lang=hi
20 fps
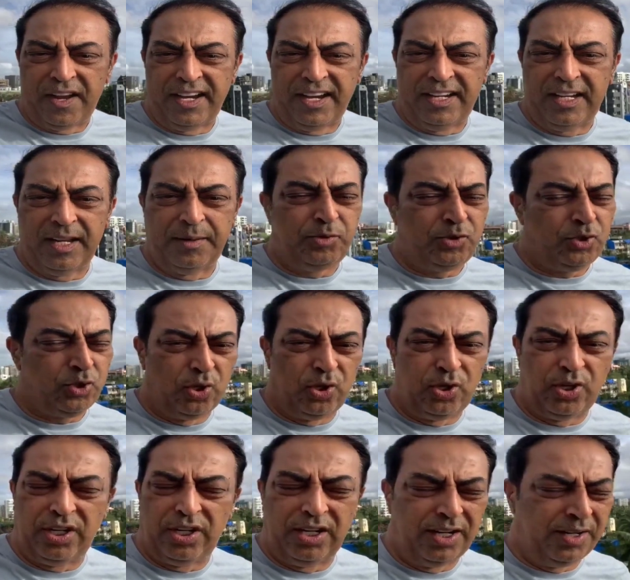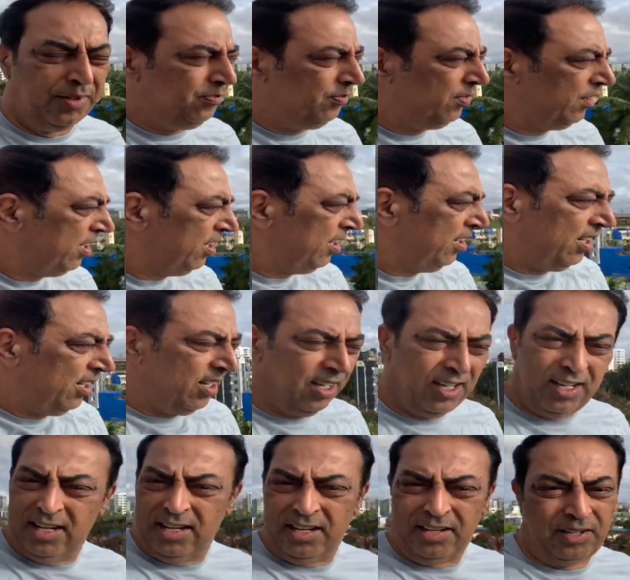आई एम श्योर
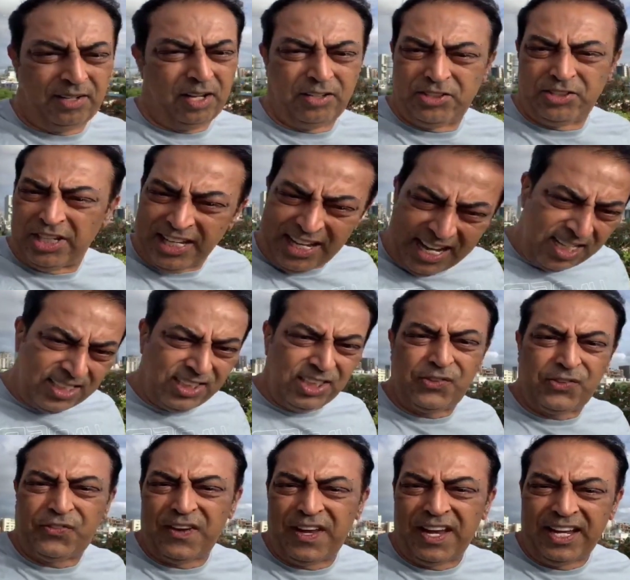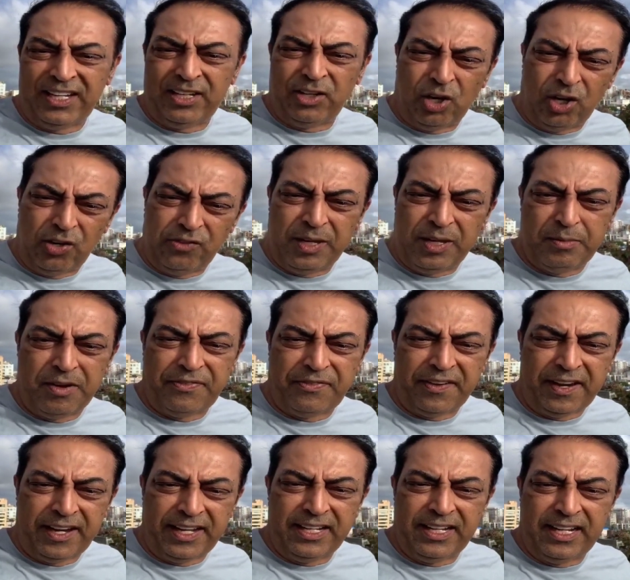शहनाज इज फाइन ऑल ऑफ देम आर
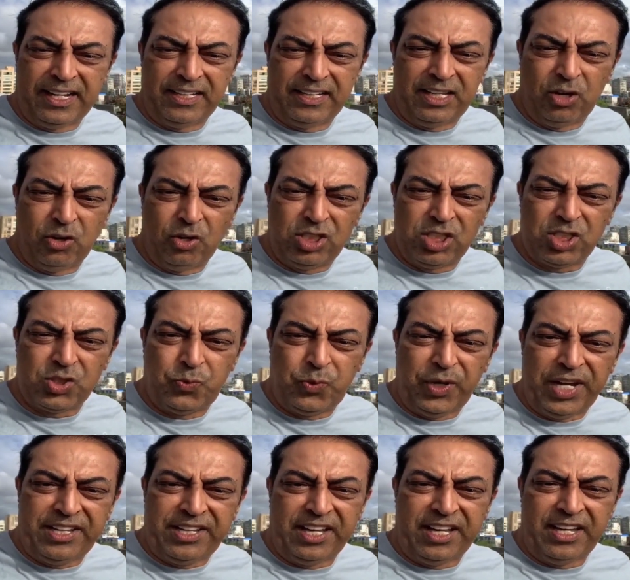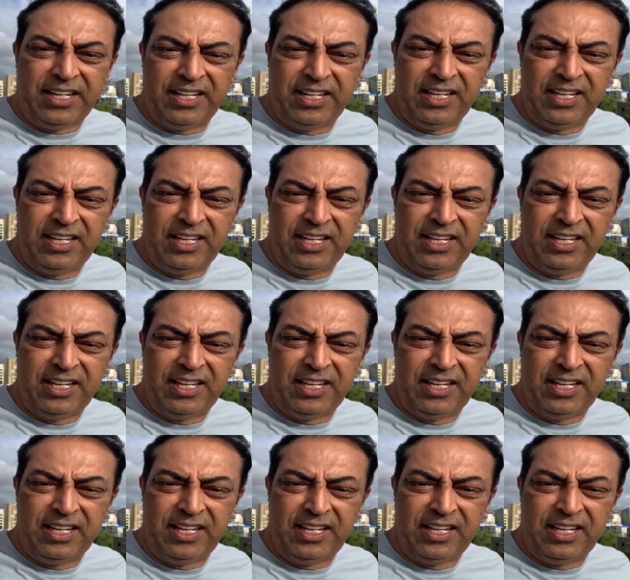फाइन एंड दे ऑल जस्ट वेटिंग दे